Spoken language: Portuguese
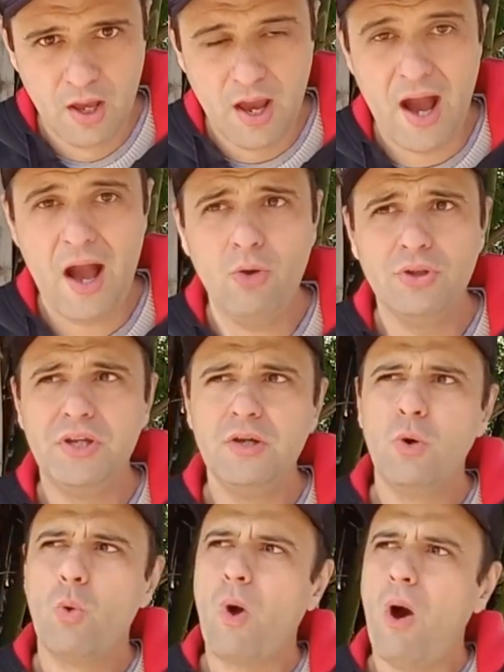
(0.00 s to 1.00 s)
Ah,
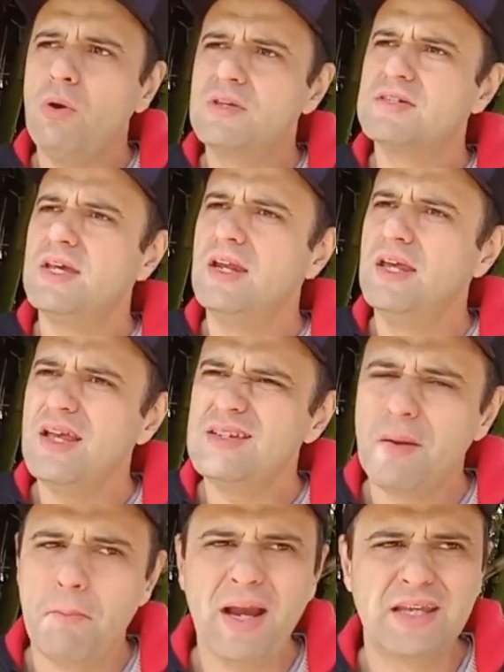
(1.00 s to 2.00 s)
Rodrigo, qual que seria
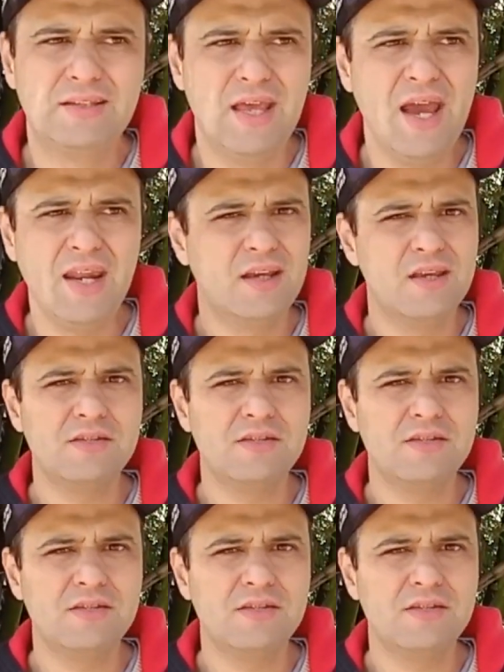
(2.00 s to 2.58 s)
essa bactéria que